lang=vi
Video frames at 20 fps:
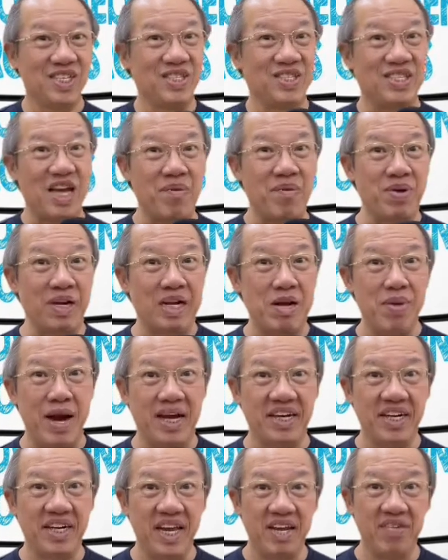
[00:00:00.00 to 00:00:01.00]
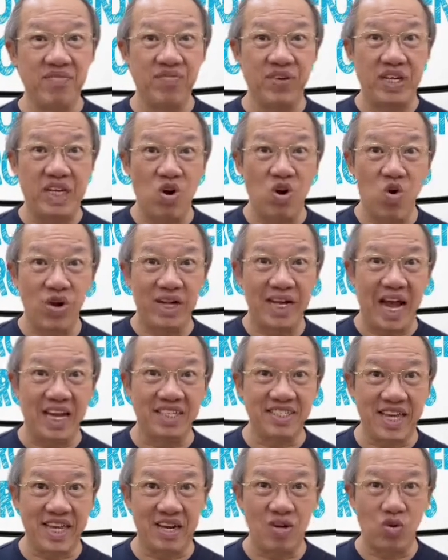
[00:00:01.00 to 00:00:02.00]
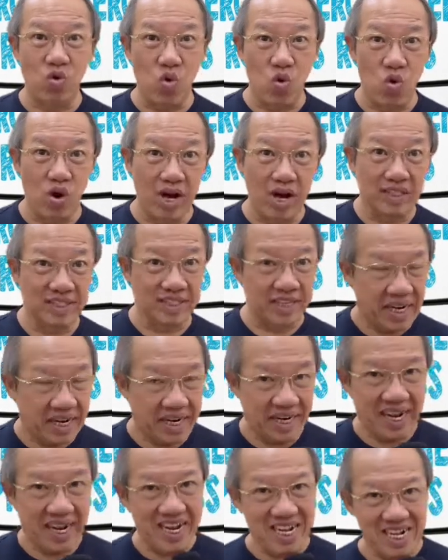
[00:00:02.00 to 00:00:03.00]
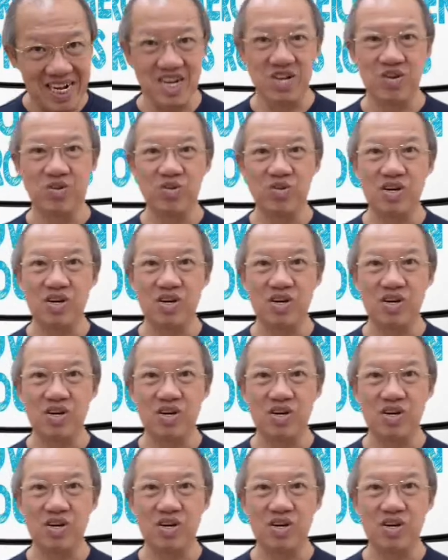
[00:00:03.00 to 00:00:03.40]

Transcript: Chào mừng các bạn đến video Kaizen của Trần Đình Cửu.